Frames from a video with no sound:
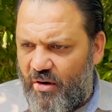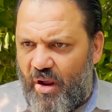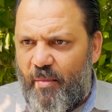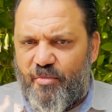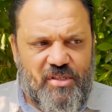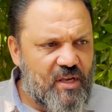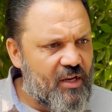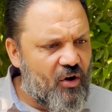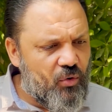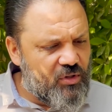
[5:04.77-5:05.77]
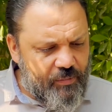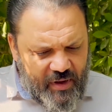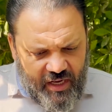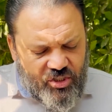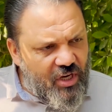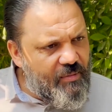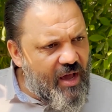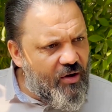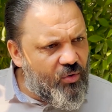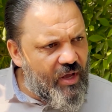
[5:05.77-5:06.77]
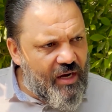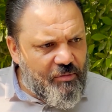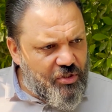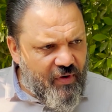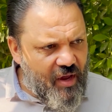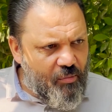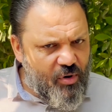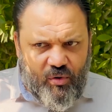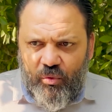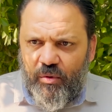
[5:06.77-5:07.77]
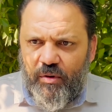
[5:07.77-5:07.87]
رحمه مستنياكوا طب ما جاتش ليه معاكوا يعني مش فاهم برضه